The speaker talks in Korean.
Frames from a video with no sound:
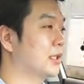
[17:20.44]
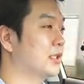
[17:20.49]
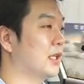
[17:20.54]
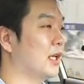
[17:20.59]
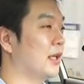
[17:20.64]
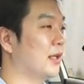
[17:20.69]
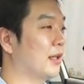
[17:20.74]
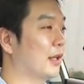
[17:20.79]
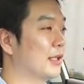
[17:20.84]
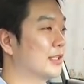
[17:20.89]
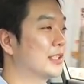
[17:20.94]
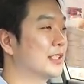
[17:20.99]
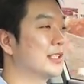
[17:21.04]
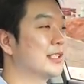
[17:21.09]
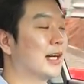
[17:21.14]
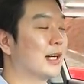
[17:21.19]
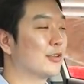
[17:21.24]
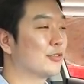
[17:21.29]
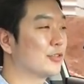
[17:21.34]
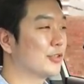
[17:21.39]
크게 되지는
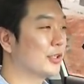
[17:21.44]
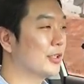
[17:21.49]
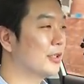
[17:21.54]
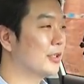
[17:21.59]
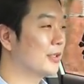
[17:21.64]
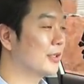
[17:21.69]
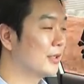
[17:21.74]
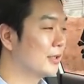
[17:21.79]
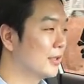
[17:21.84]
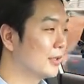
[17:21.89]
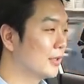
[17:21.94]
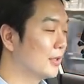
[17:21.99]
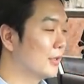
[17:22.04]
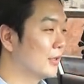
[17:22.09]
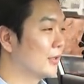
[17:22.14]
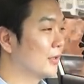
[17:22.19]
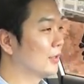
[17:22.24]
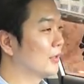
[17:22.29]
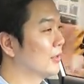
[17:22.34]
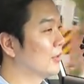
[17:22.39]

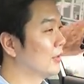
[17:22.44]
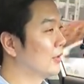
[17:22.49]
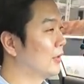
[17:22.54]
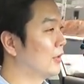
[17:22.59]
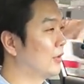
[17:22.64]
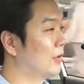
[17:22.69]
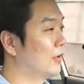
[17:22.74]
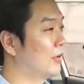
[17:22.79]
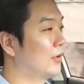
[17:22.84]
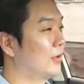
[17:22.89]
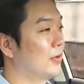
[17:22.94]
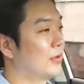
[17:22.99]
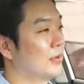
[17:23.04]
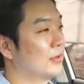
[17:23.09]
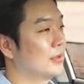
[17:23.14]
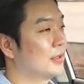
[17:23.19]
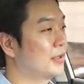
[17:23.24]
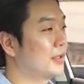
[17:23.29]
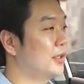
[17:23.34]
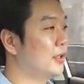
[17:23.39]
않고요.
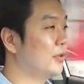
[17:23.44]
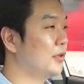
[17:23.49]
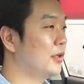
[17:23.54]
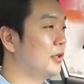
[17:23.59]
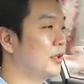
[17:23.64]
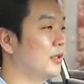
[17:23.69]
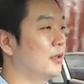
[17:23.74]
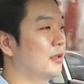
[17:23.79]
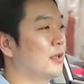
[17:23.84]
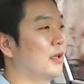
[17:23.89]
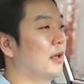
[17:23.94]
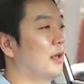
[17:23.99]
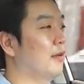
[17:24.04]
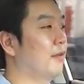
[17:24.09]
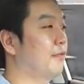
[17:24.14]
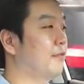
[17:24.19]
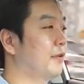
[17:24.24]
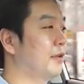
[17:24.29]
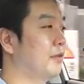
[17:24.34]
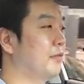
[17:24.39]

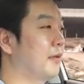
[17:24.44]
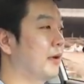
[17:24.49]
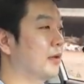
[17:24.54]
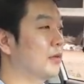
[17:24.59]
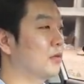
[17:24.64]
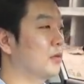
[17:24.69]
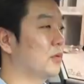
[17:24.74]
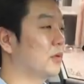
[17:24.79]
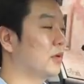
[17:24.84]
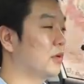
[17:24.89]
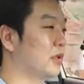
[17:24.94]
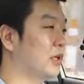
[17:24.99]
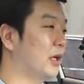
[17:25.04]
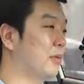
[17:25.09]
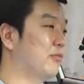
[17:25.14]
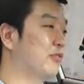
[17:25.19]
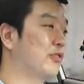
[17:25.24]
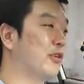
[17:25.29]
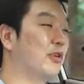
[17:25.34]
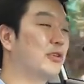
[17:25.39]
스티어링의 피드백도 크게
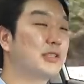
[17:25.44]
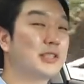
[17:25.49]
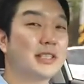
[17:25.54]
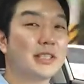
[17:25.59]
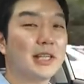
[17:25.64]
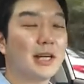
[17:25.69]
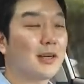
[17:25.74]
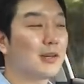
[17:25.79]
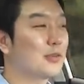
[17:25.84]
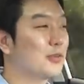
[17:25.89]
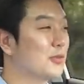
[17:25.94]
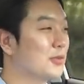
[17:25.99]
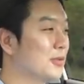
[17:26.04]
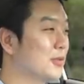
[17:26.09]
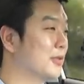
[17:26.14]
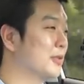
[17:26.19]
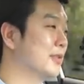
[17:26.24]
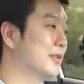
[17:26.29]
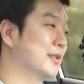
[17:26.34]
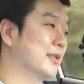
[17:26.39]
무거워지지
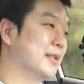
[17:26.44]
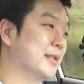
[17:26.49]
않고,